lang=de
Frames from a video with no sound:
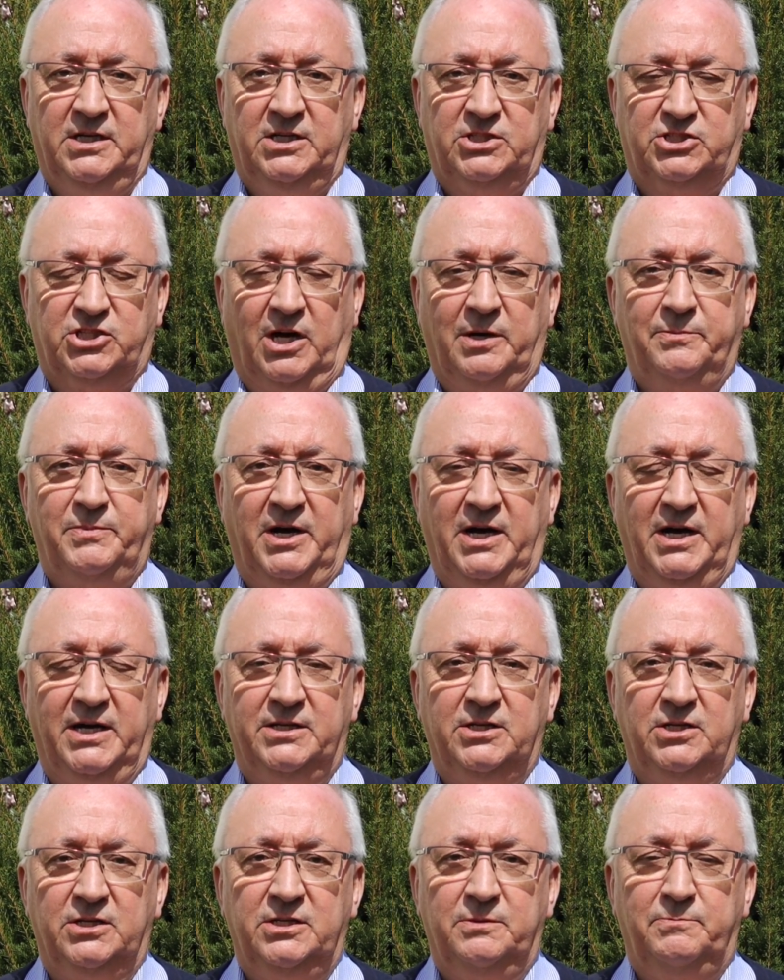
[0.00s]
Ich habe
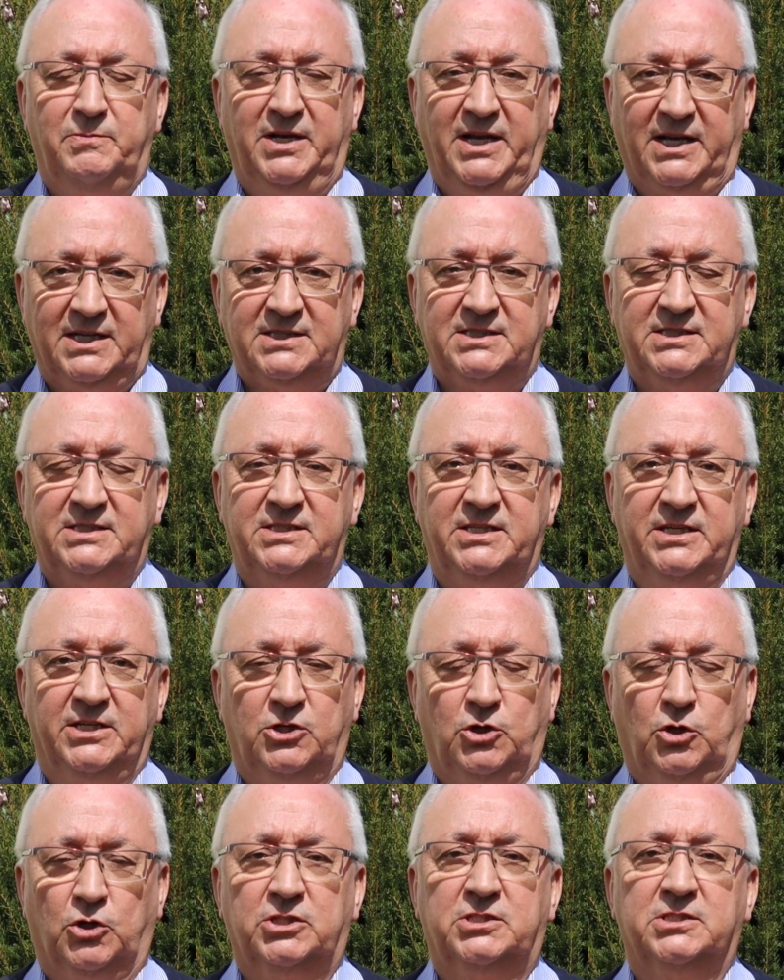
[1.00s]
einen Platz
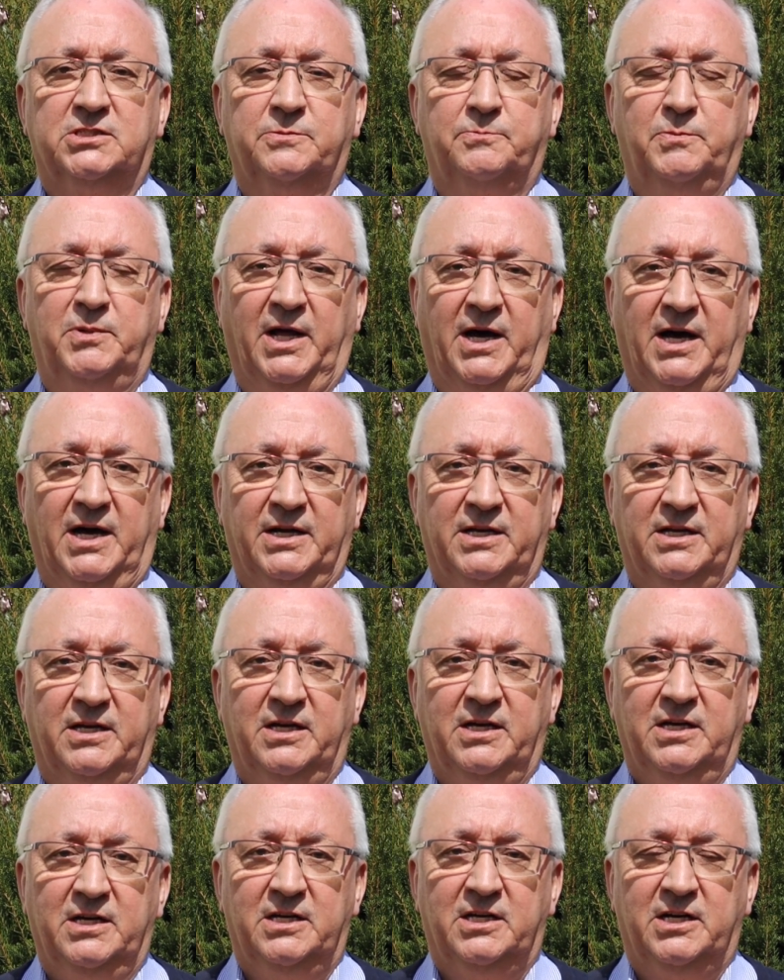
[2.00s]
in Gottes Plan,
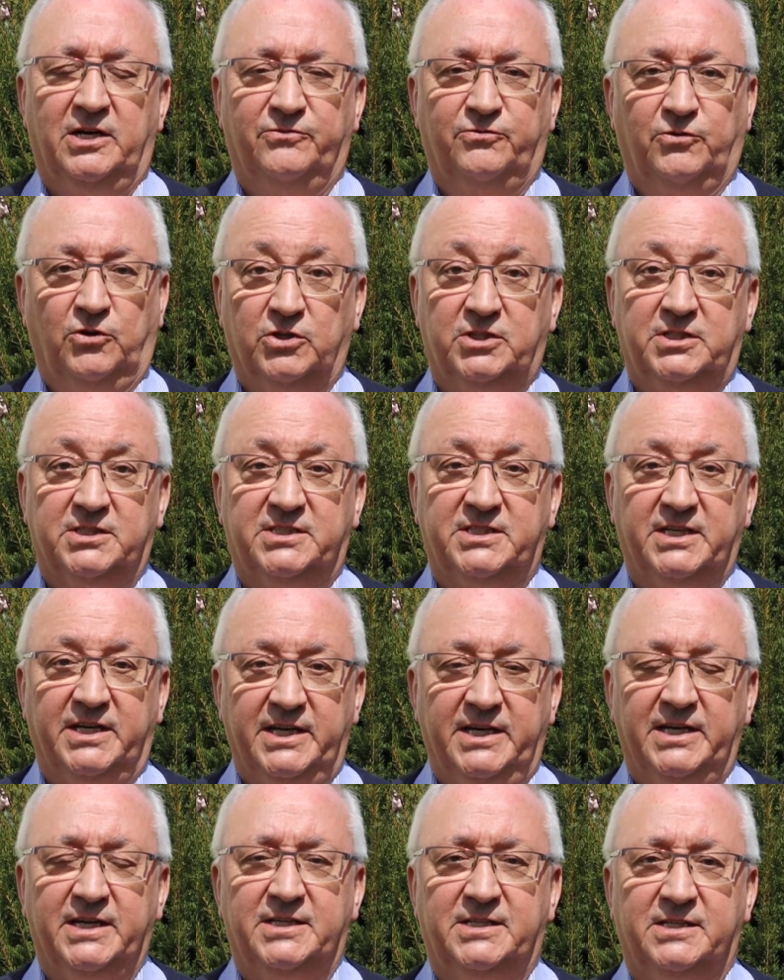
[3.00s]
auf Gottes
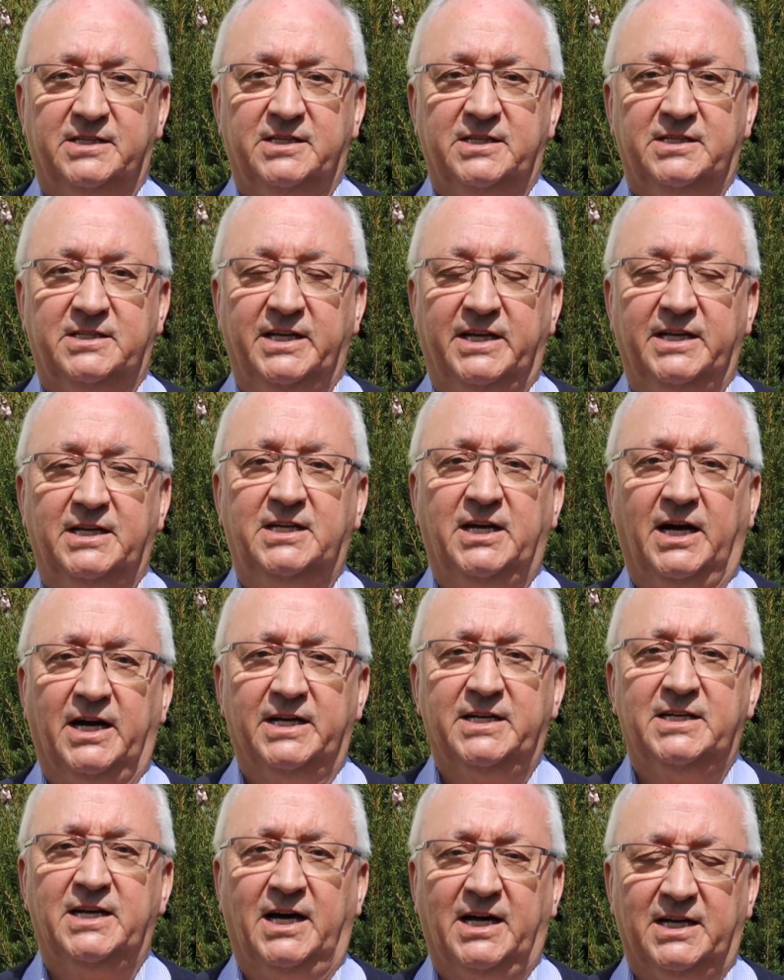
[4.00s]
Erde, den
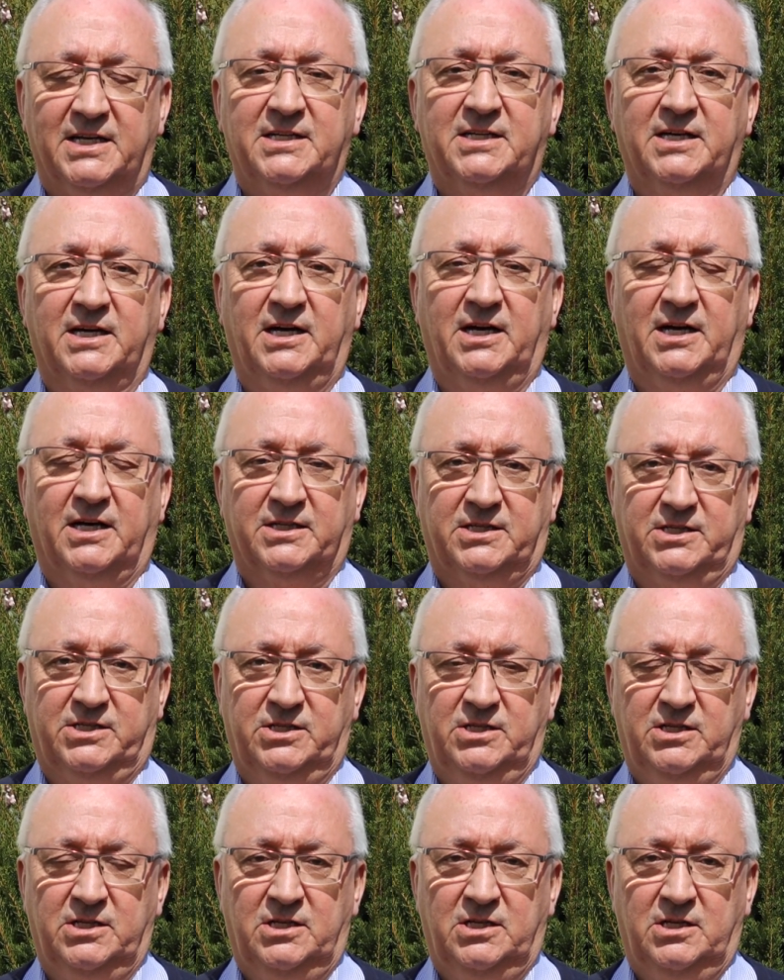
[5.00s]
kein anderer
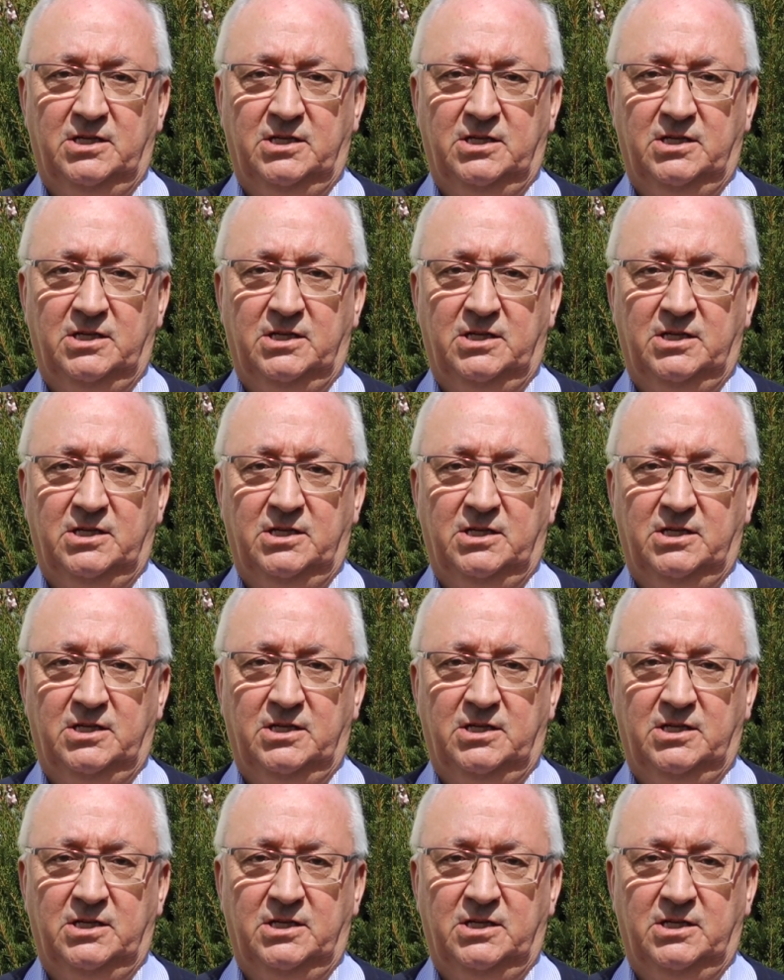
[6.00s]
hat.